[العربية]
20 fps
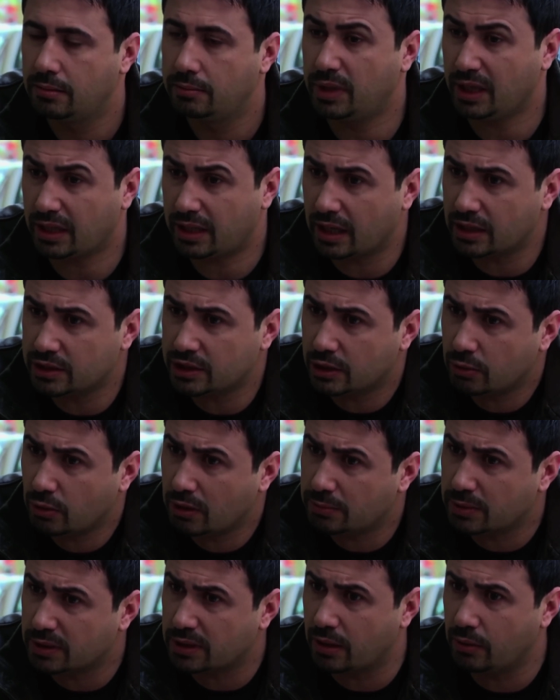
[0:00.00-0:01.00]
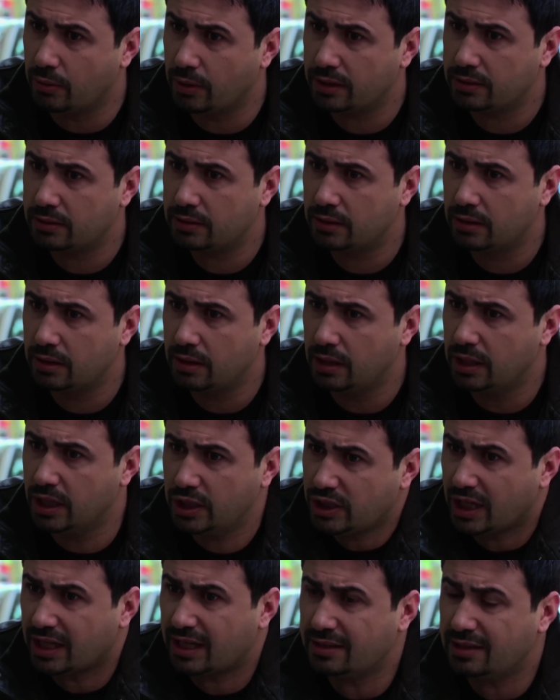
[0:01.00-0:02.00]
بتحكي عن جد ولا بتتخوت؟
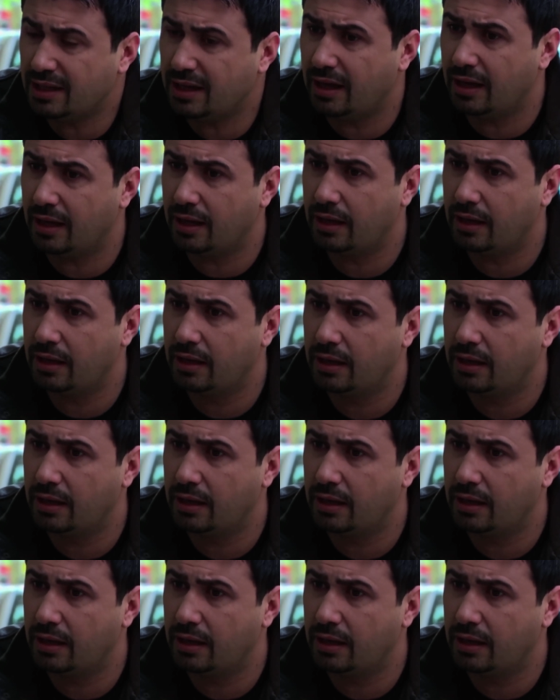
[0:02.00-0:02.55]
ليش حكيت لها؟